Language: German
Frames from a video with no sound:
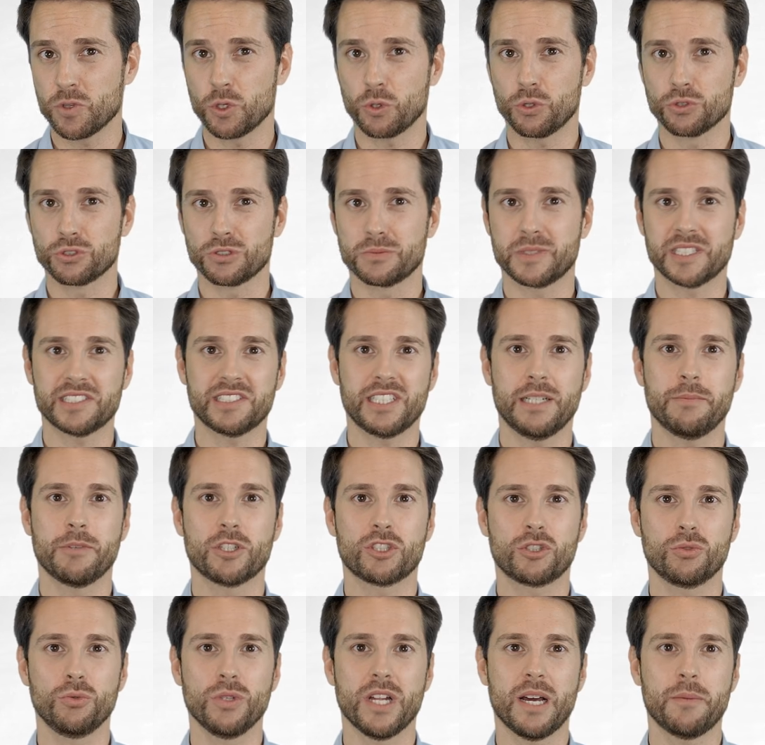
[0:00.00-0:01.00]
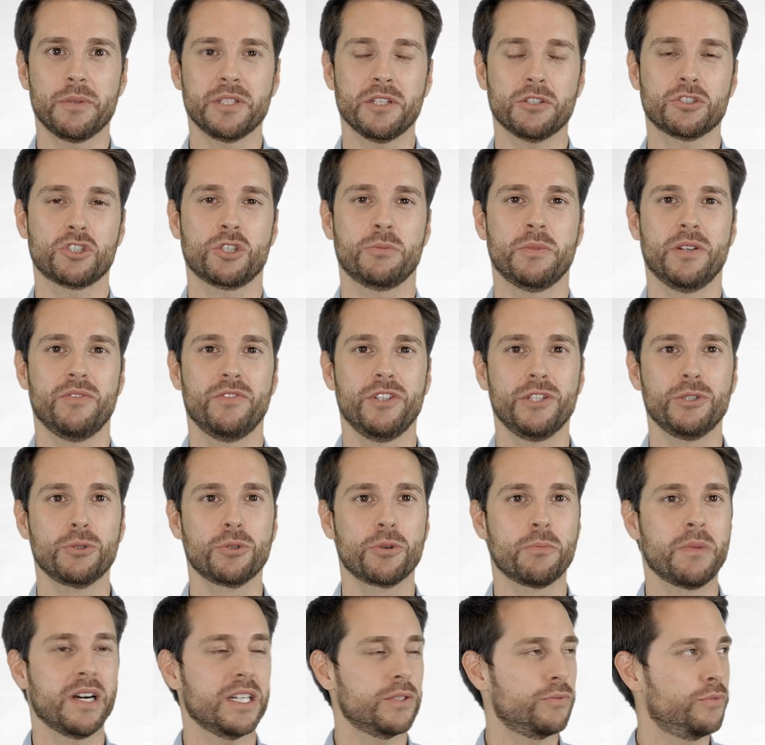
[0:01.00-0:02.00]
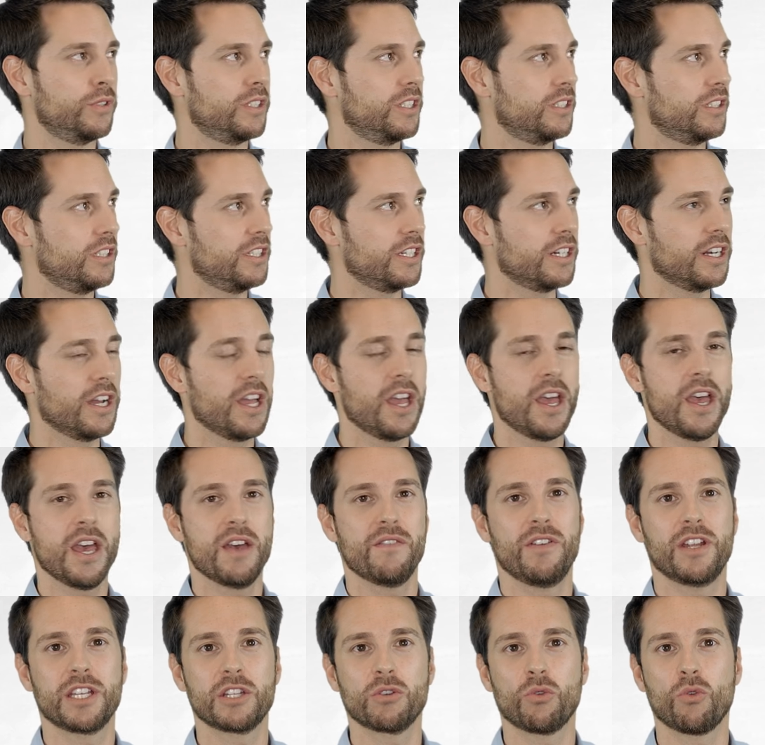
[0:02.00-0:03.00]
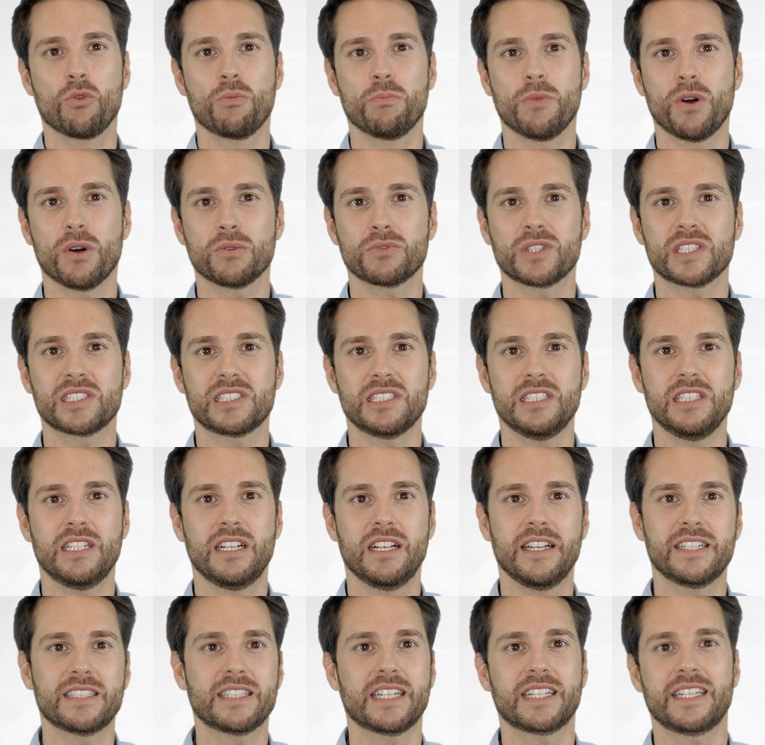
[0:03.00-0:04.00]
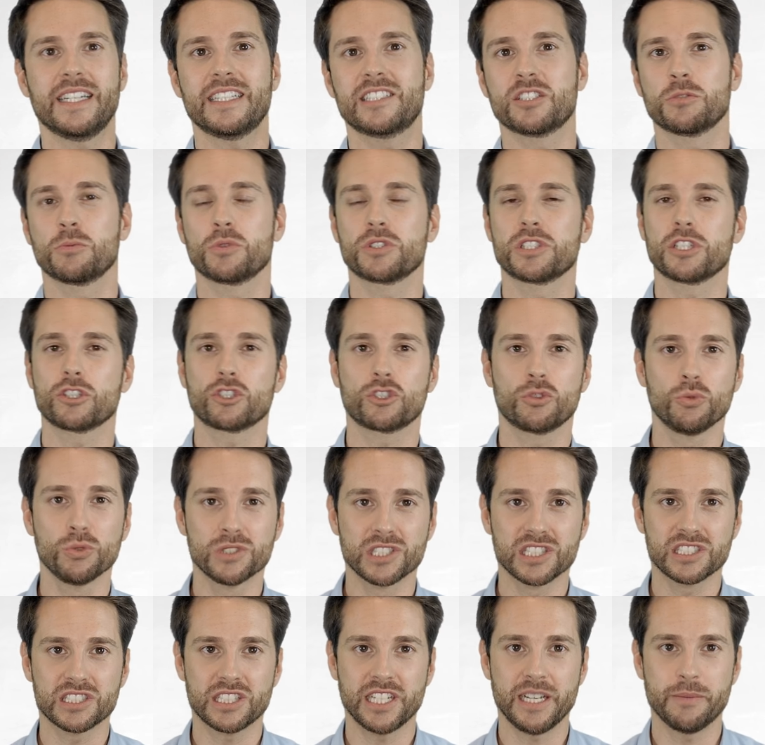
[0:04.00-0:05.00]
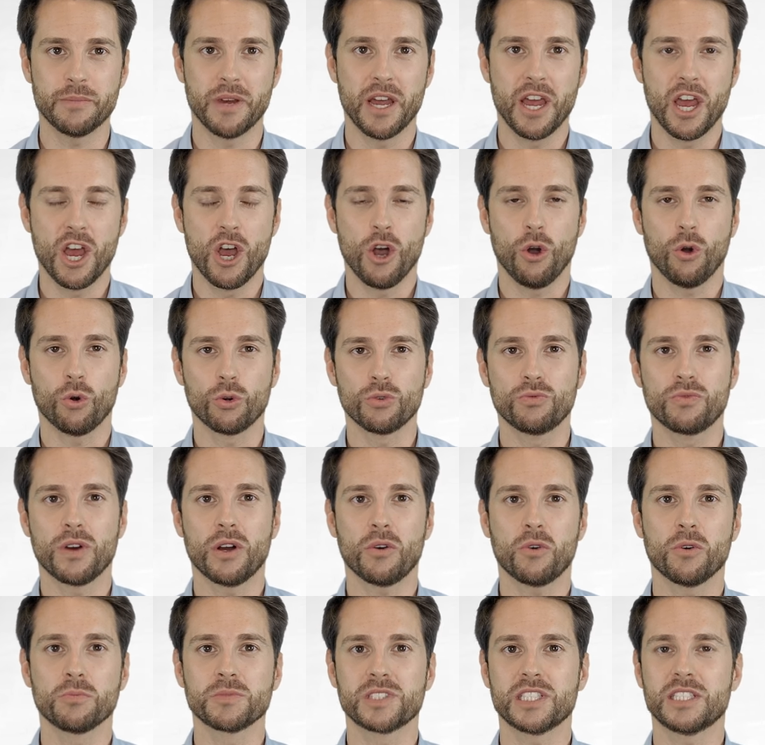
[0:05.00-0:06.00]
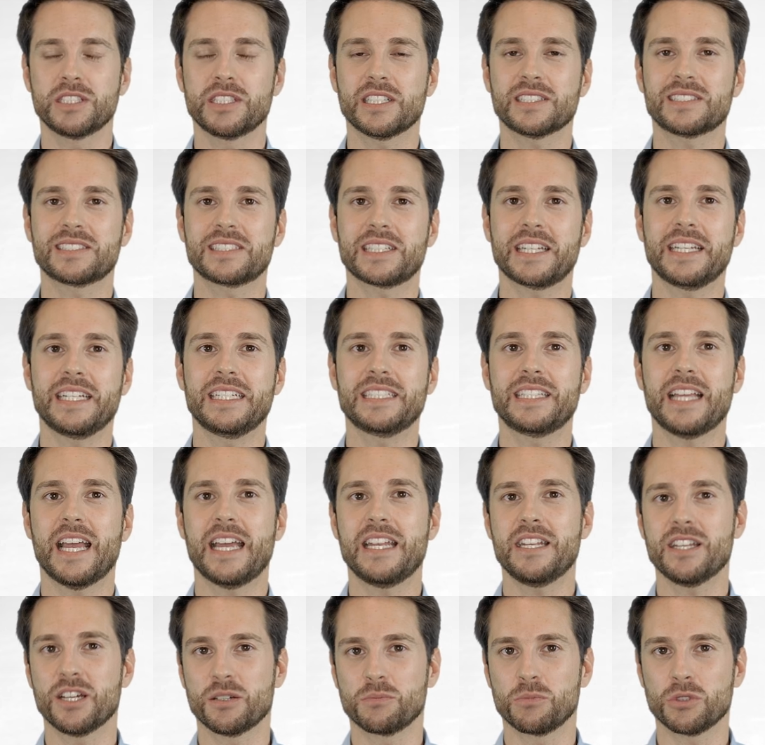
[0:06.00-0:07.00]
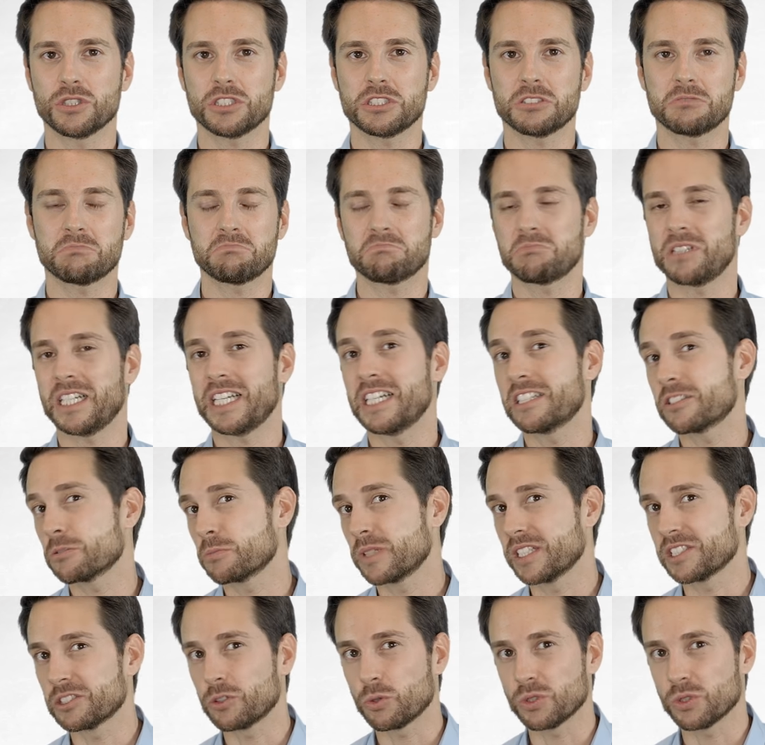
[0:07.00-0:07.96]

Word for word: Und um das Thema Schule habe ich auch schon mal ein Video gemacht, findet ihr, wenn ihr oben auf das i klickt. Da geht es um unser Schulsystem und warum sich das dringend ändern muss. Da geht es um ganz